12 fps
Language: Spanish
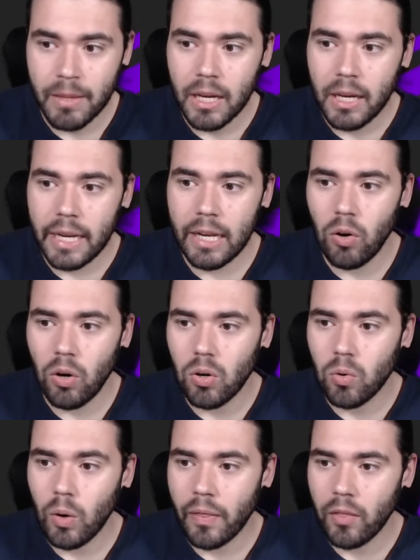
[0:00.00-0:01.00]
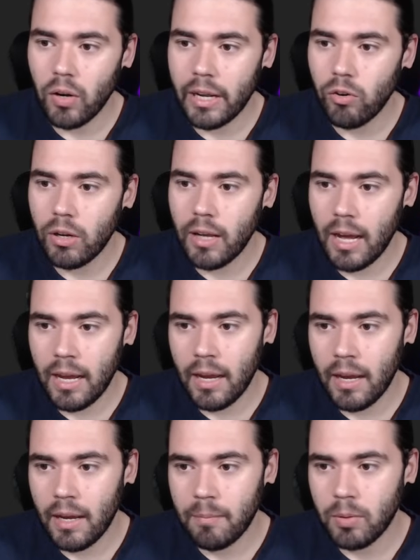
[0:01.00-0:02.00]
Y luego, cuando el héroe
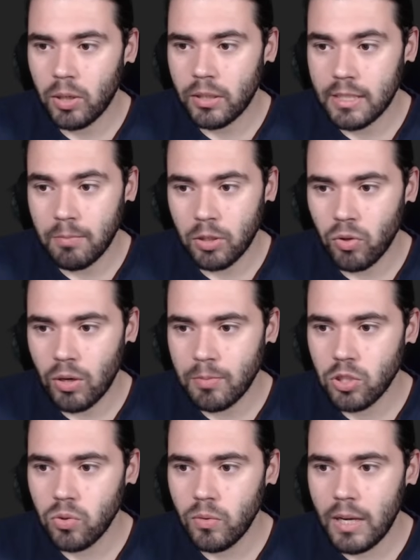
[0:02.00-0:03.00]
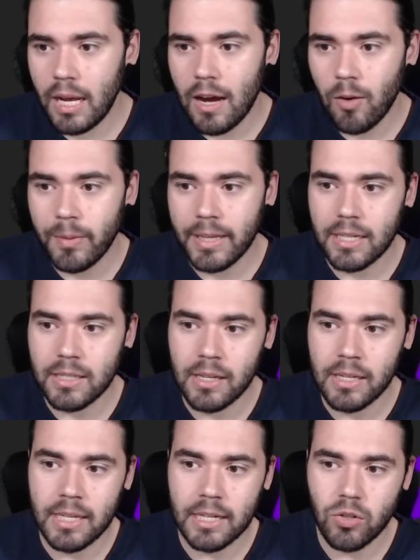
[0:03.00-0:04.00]
eh, se pone una postura, aumenta las
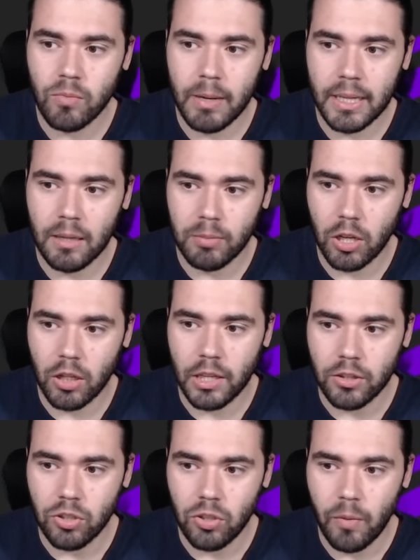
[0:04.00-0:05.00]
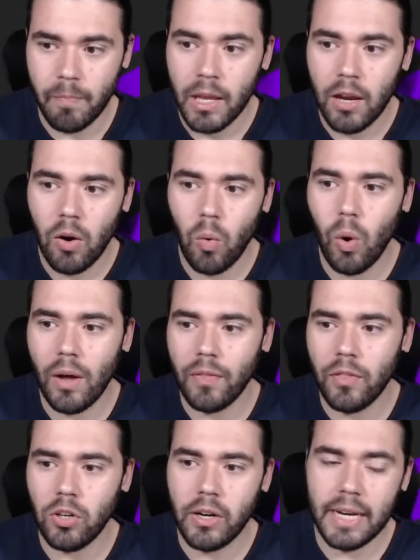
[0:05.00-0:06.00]
estadísticas un 20%.
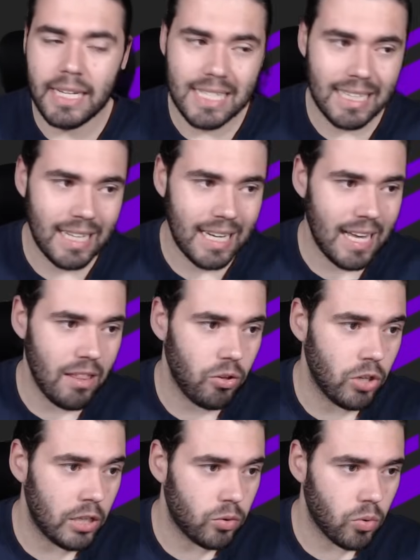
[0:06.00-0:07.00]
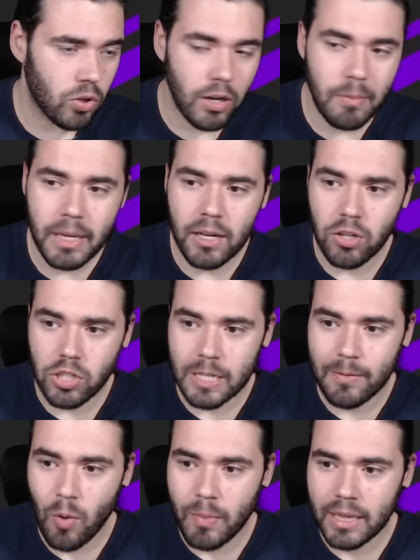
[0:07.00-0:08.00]
Cuando es atacado en el turno enemigo, se
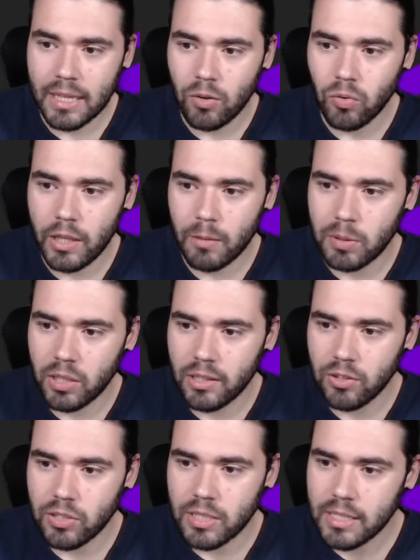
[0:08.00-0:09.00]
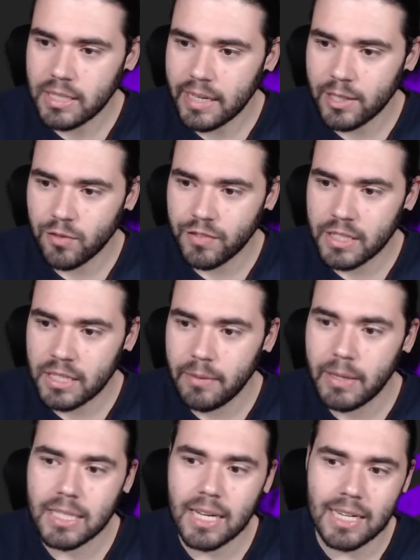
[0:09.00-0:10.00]
va a aumentar un 10% de estadísticas
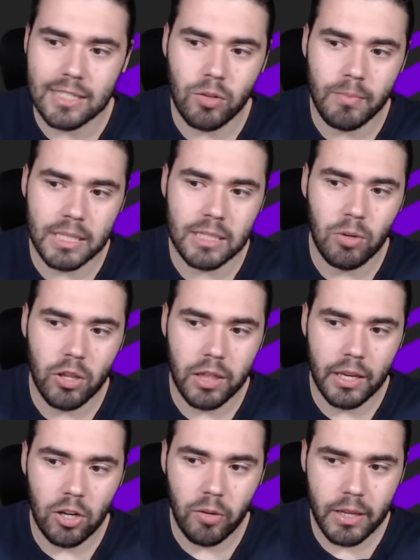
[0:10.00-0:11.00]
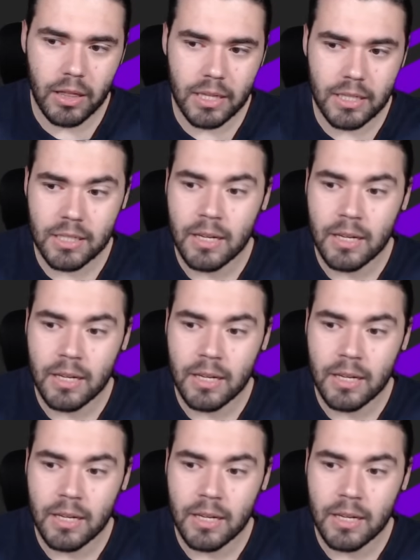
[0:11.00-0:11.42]
ofensivas hasta un máximo de 5 veces.